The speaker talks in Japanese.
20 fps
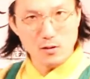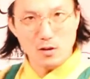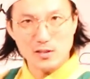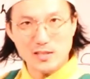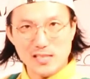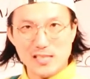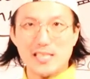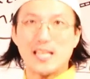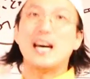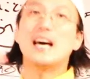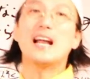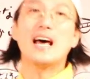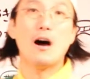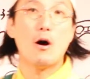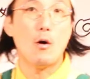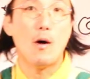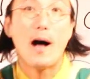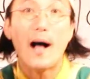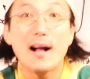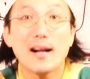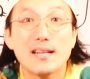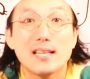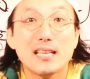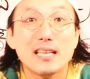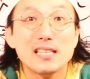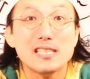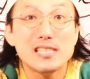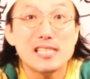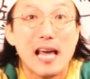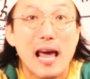の力を発
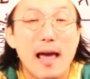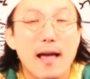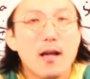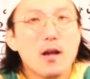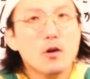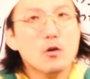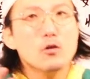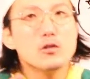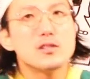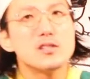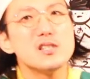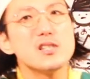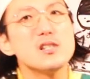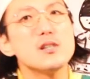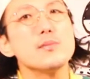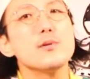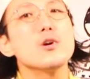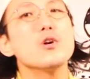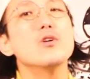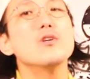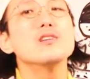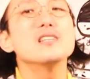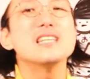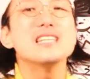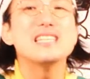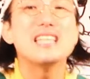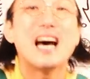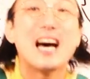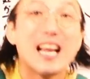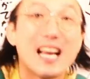揮して、うつ病に
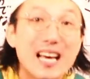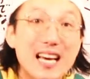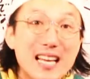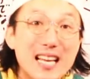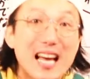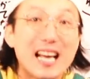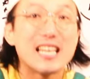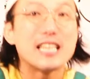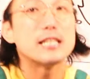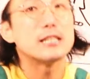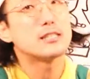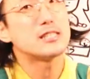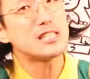ならないん